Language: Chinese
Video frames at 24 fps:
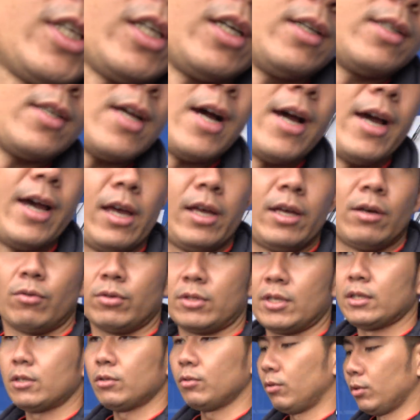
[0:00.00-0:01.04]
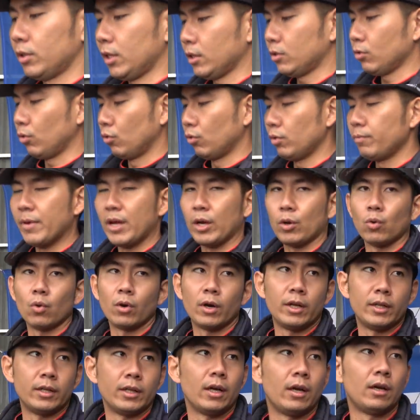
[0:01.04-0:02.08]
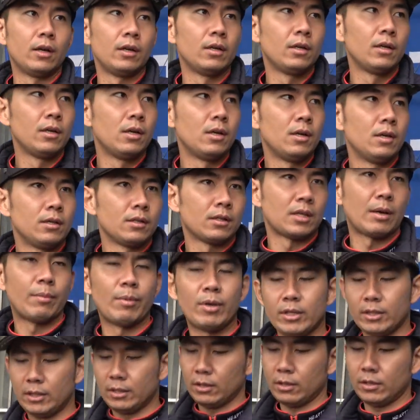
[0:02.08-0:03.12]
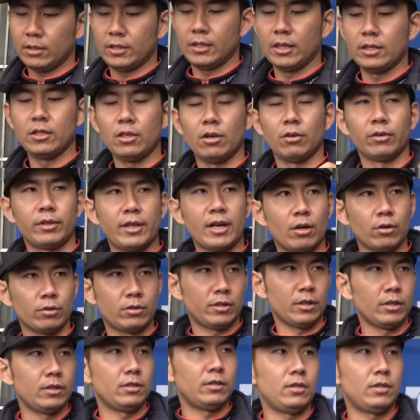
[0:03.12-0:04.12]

这个在我这是我这是我问美国人的，他们。称这种钓，这